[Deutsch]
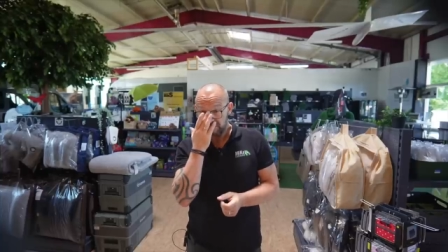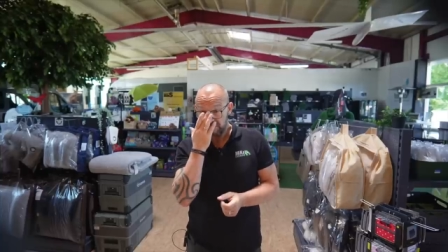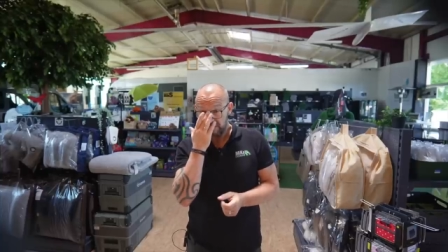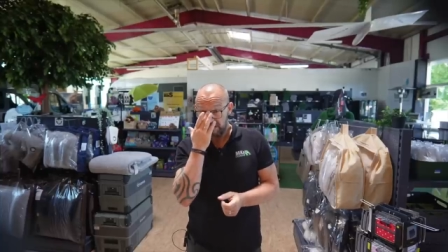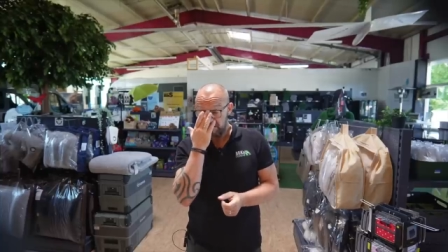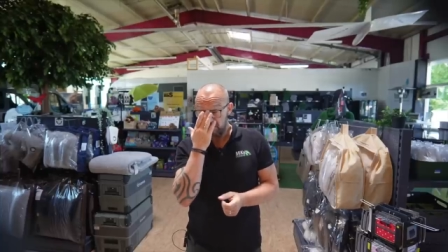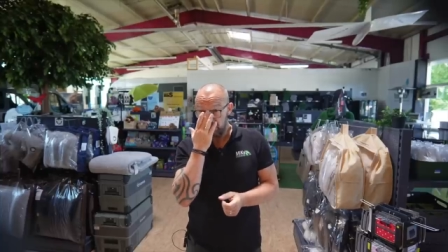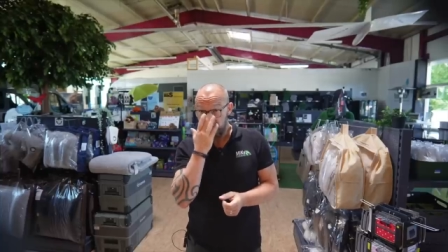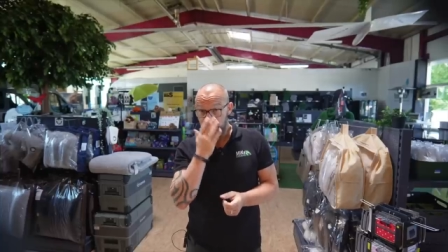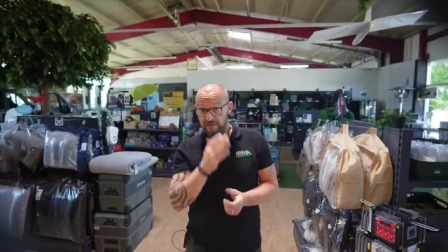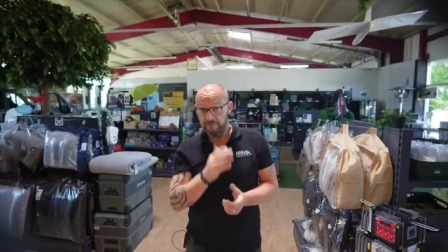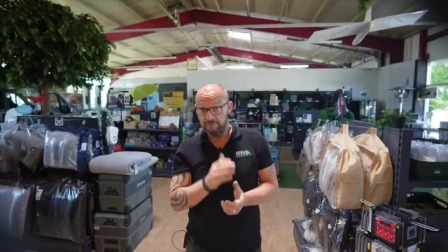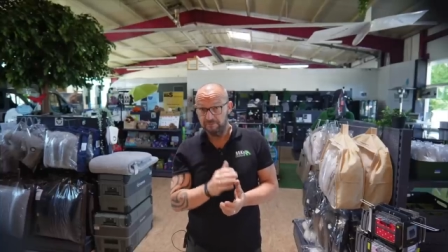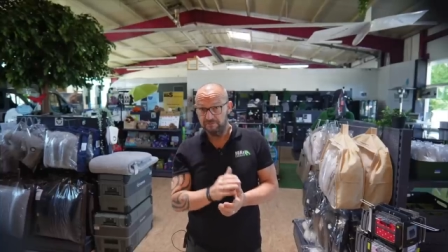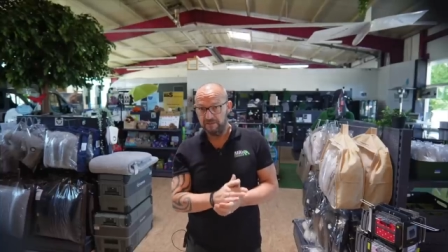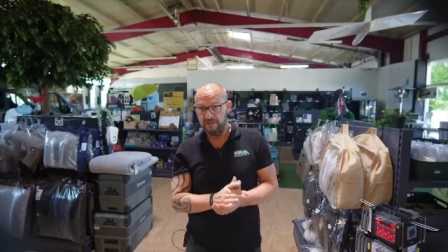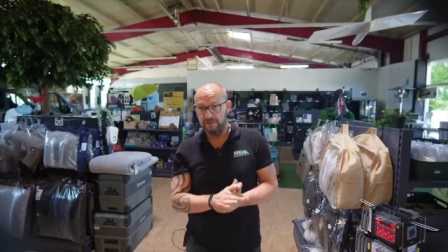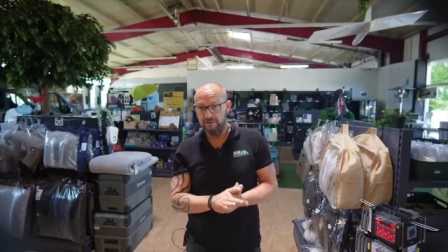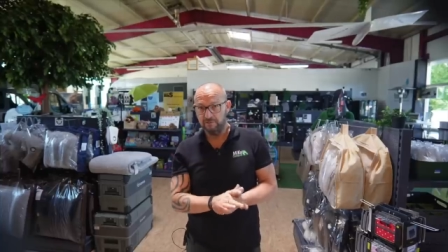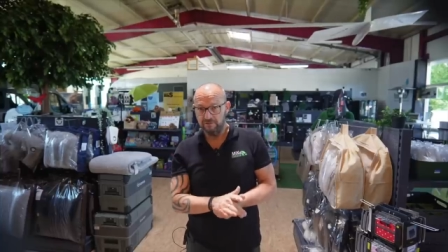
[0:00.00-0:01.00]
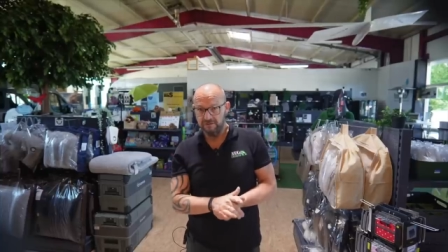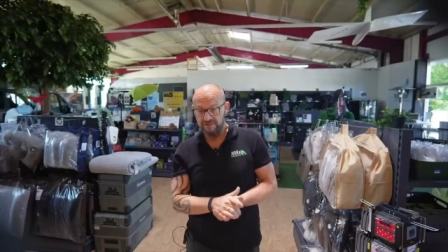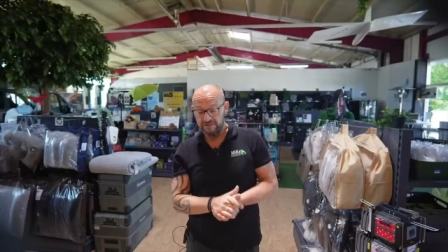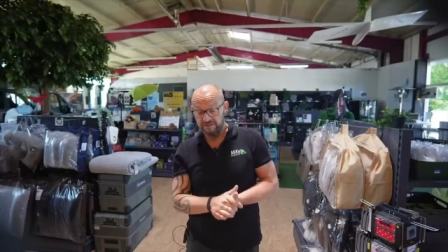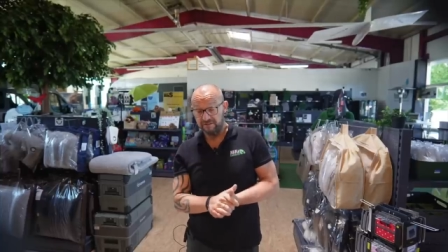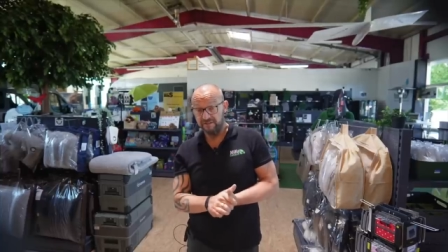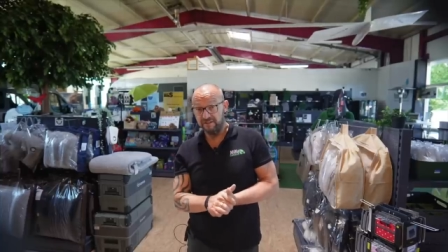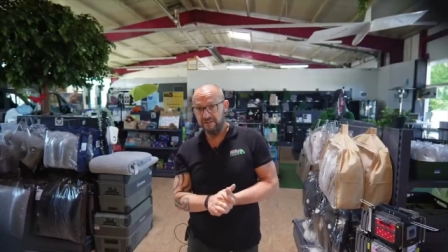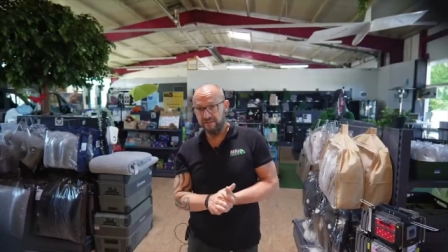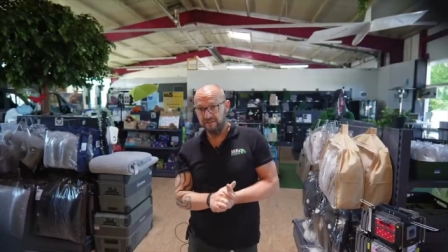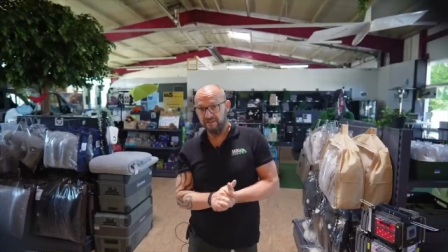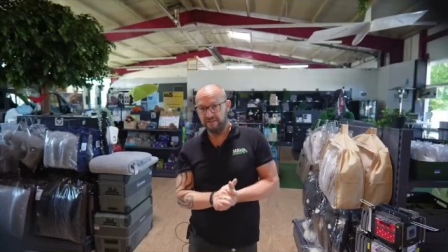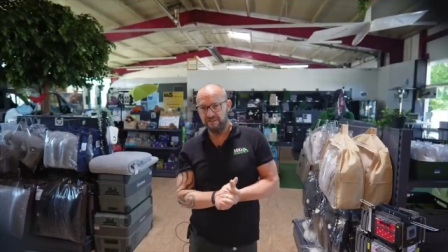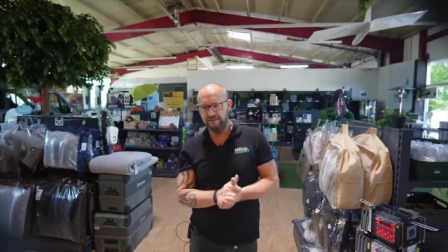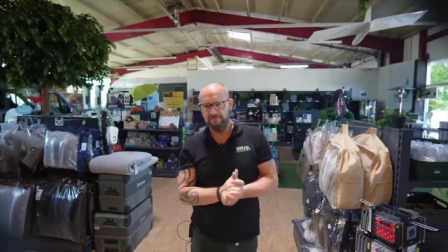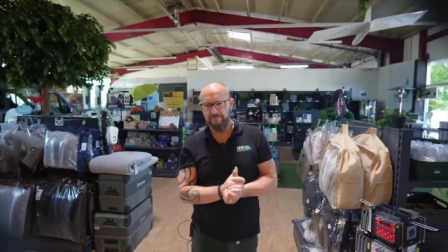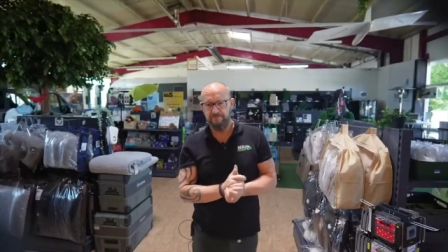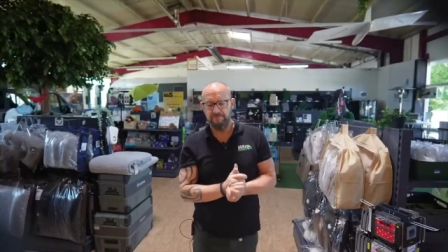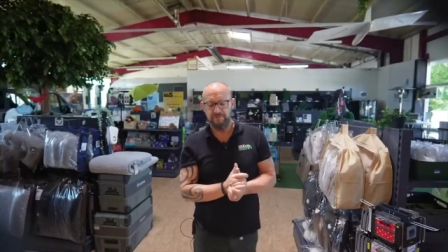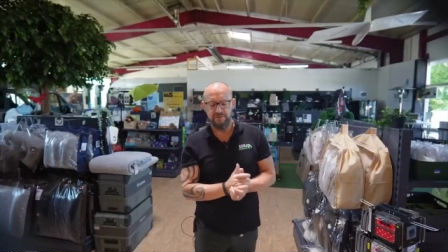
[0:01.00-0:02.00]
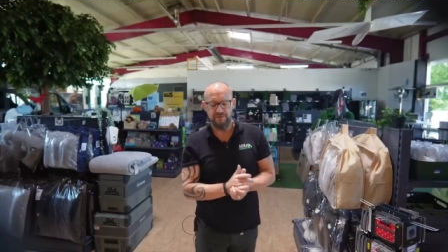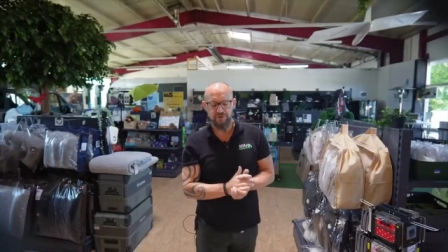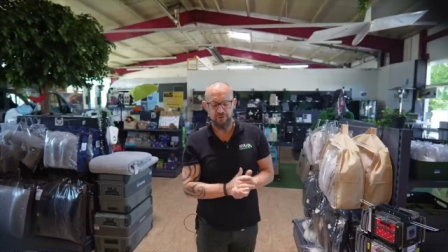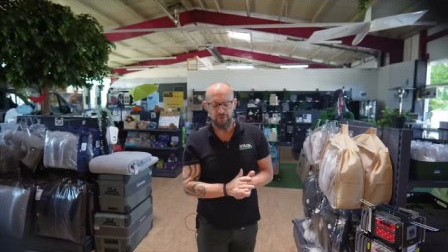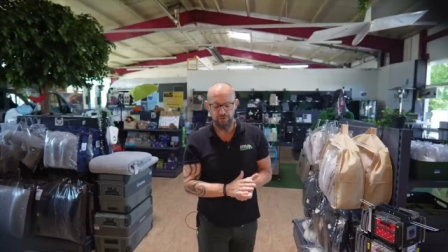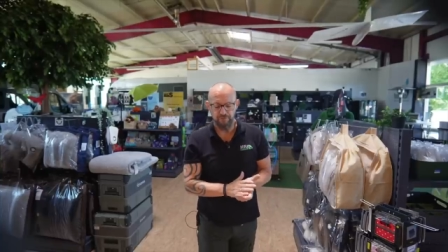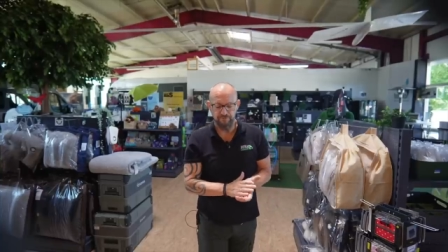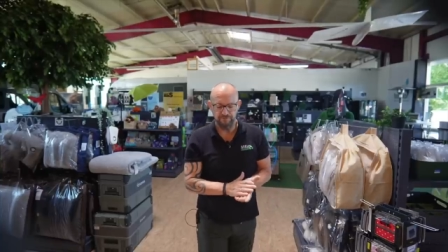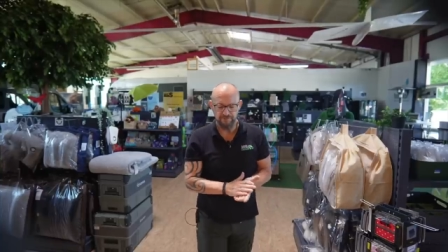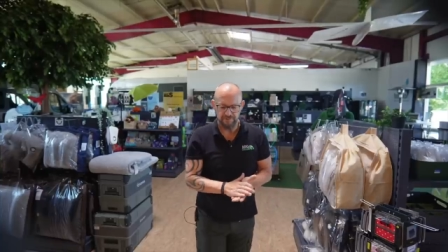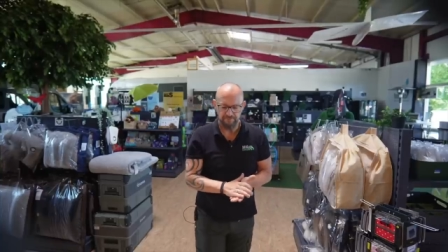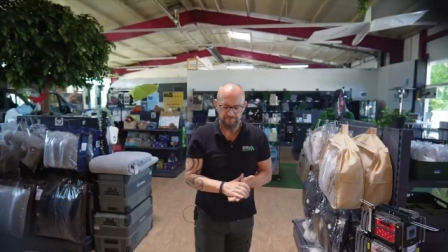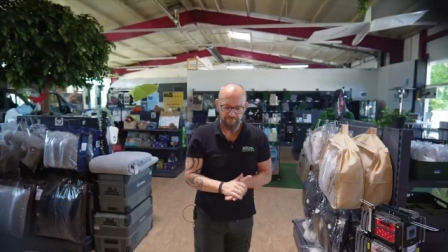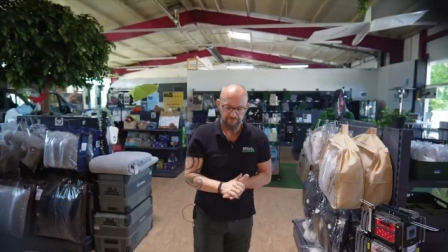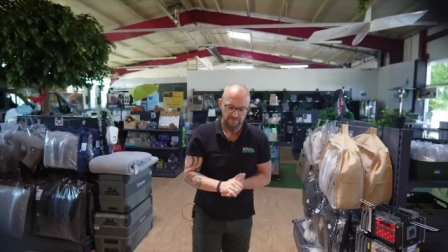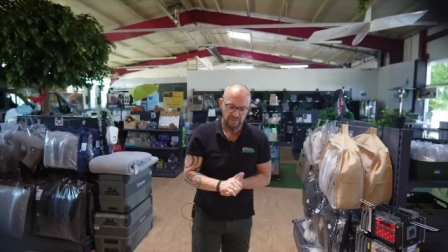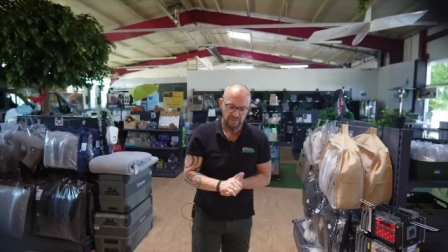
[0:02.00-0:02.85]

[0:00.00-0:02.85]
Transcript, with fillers: Also die Empfehlung, die ist richtig, die stimmt.